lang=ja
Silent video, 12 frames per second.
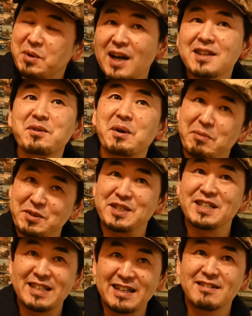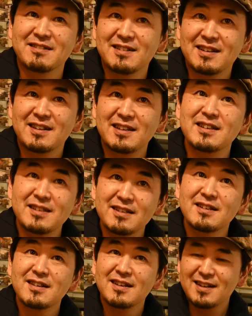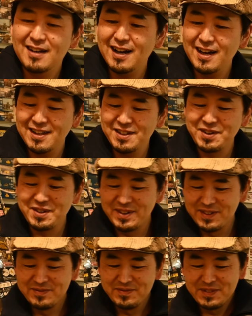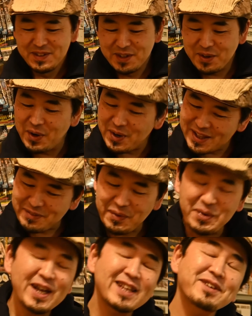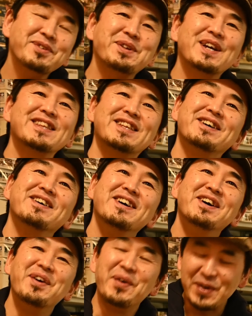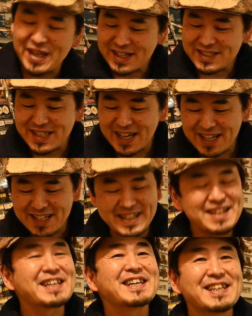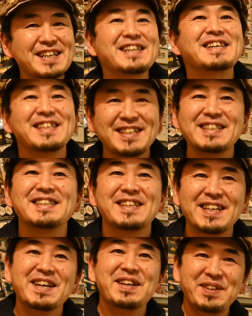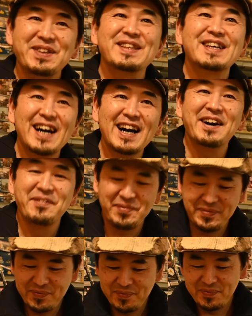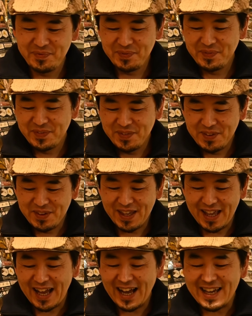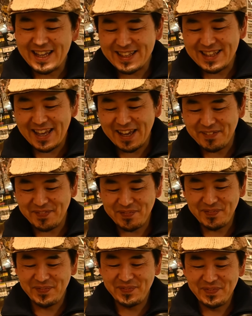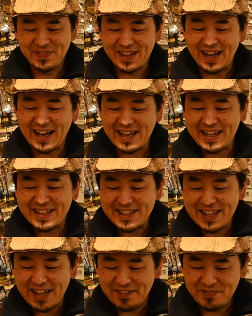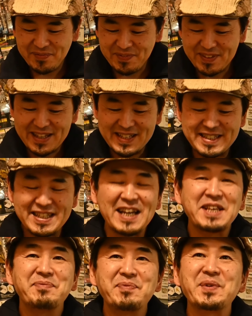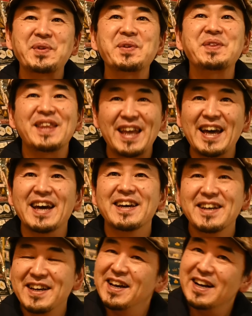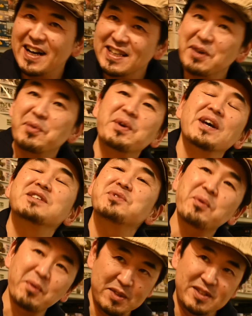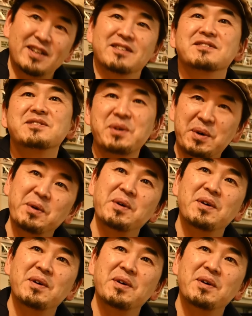カットかもしれないいい、はい、あのこれね僕やったことないんだよお客さんが開けて開けて先っぽ取って片方冷蔵庫に入れるんですよ